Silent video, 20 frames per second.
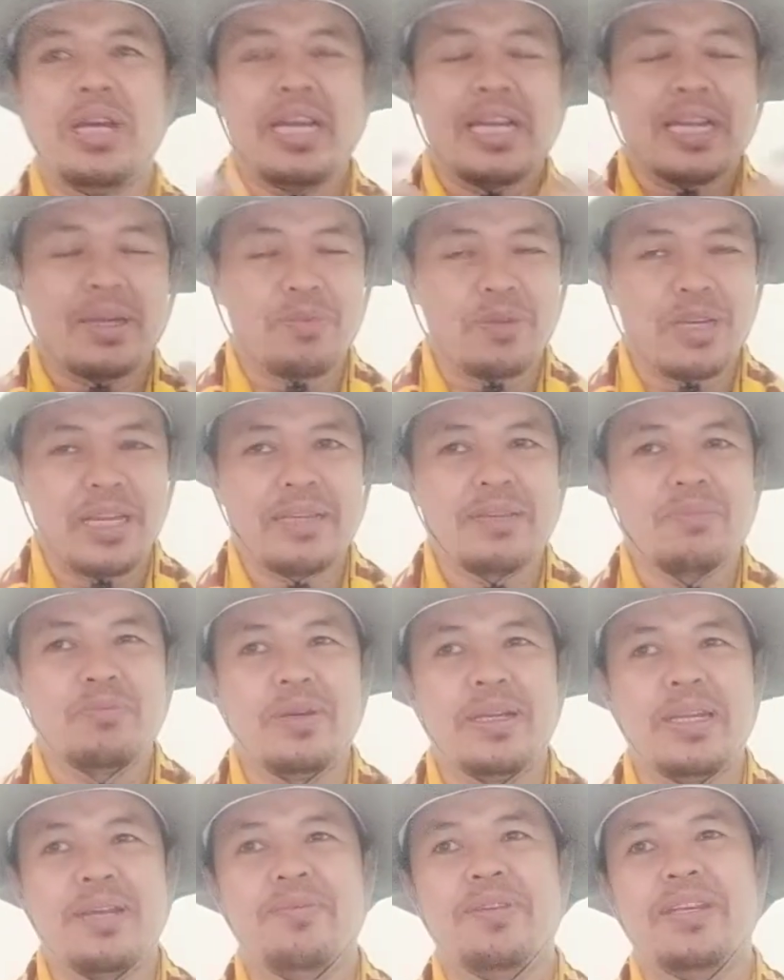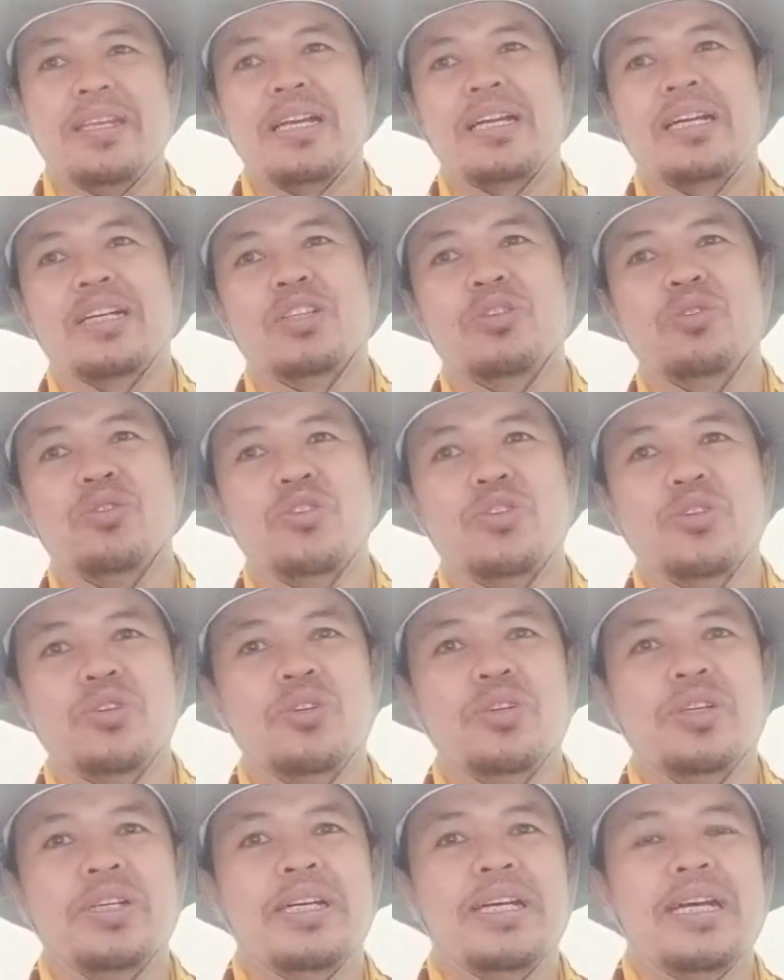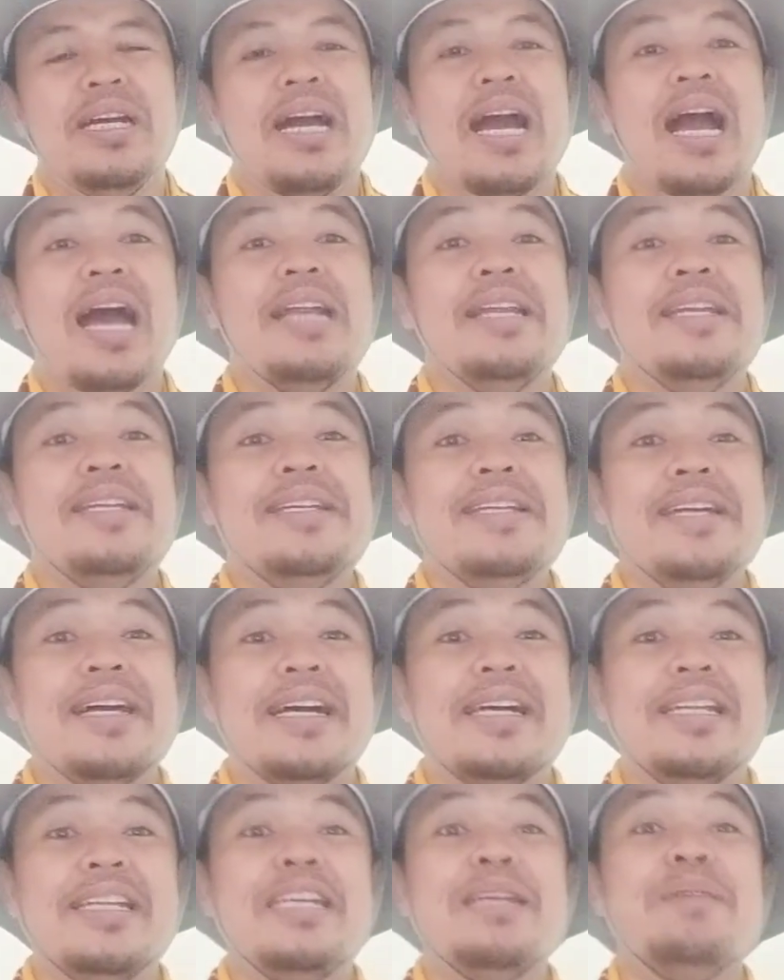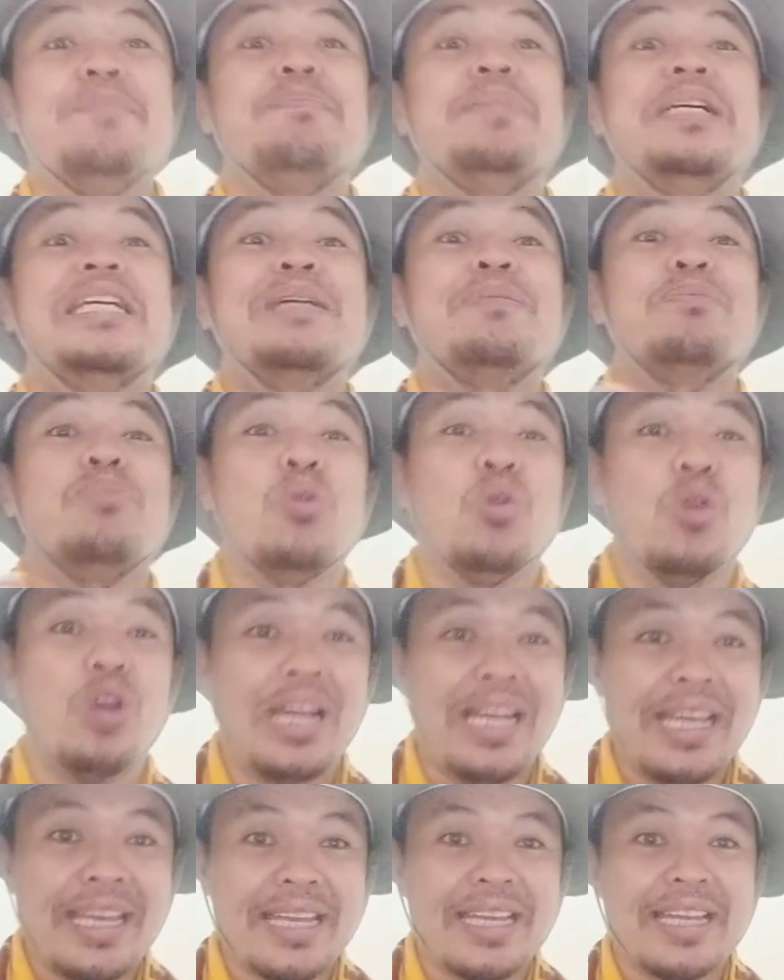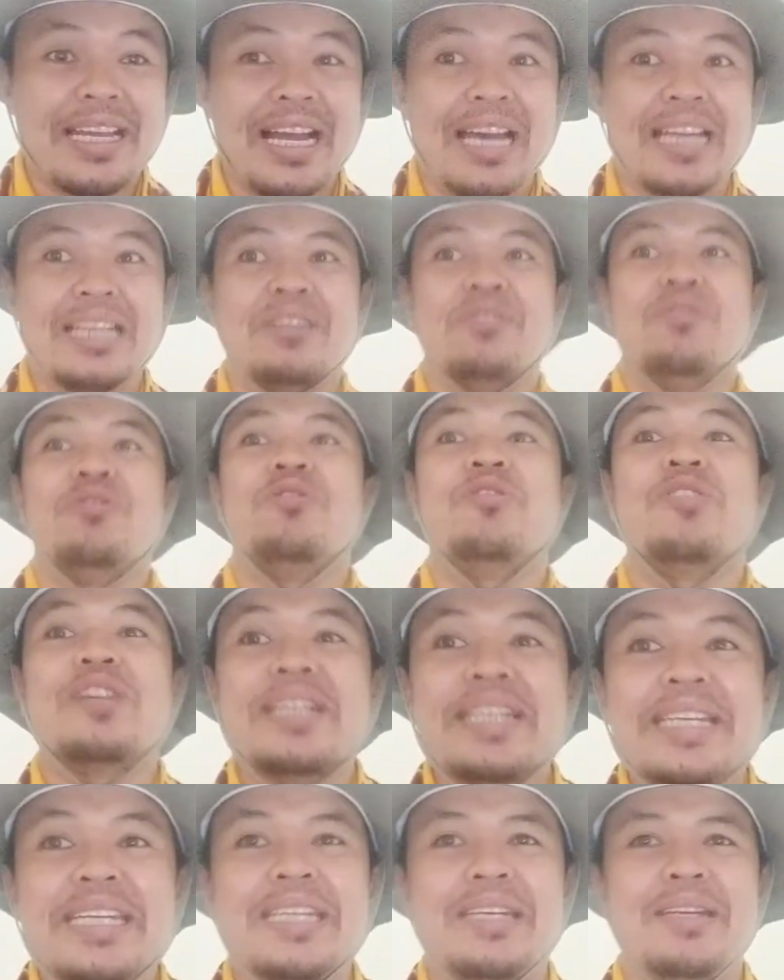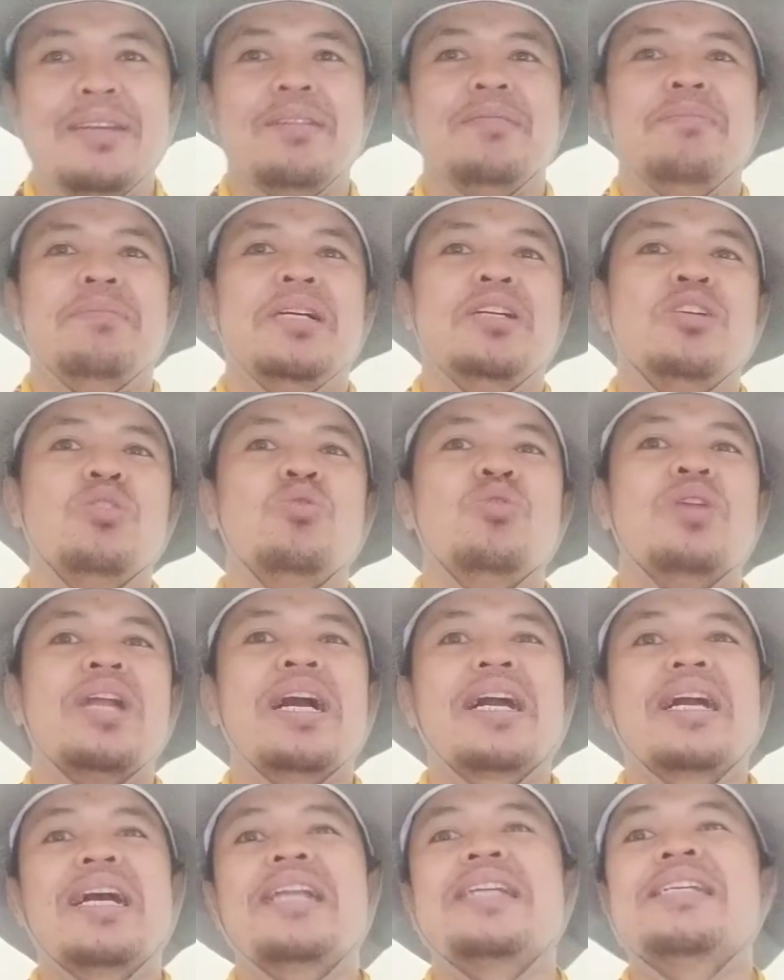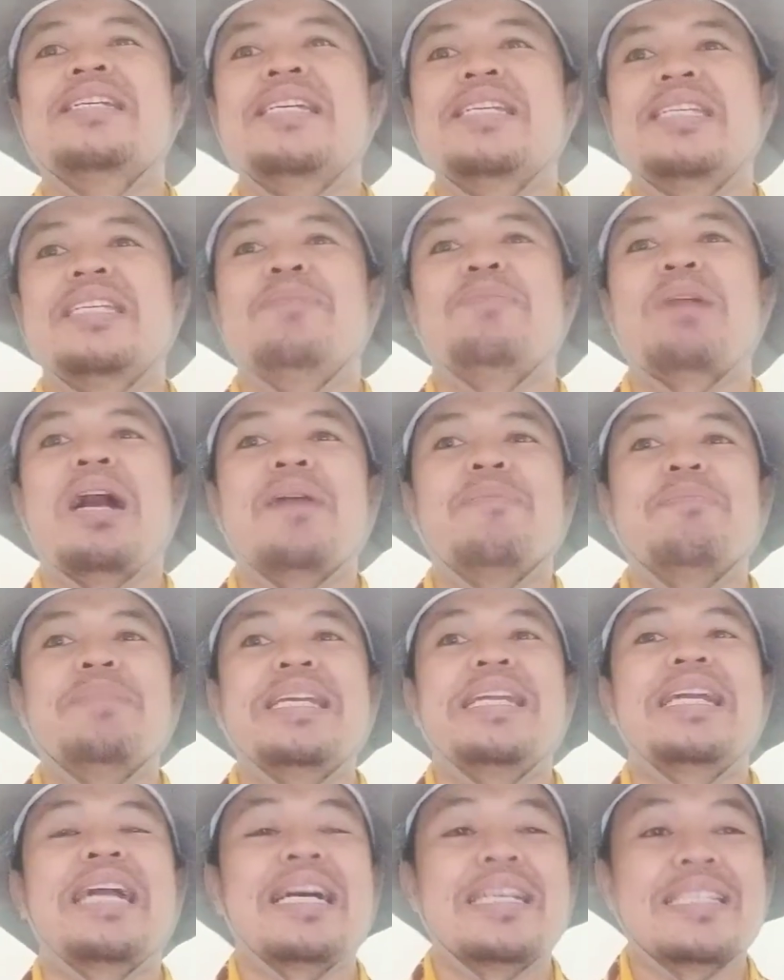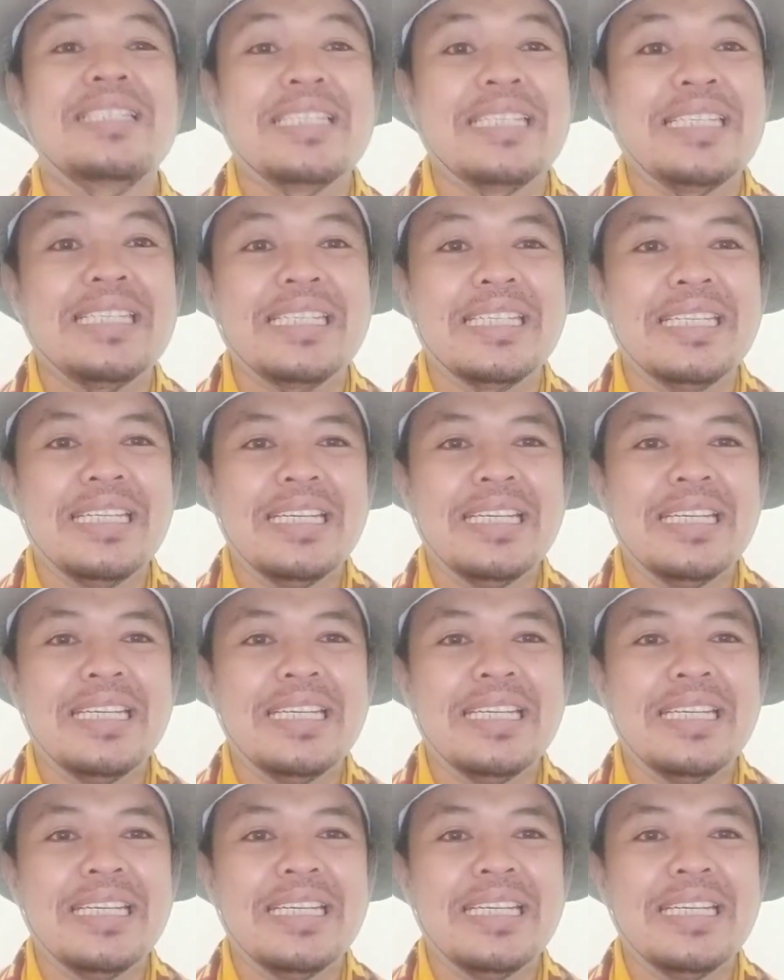Kemudian benefit yang ketujuh, Anda diperbolehkan free menggunakan sistem aplikasi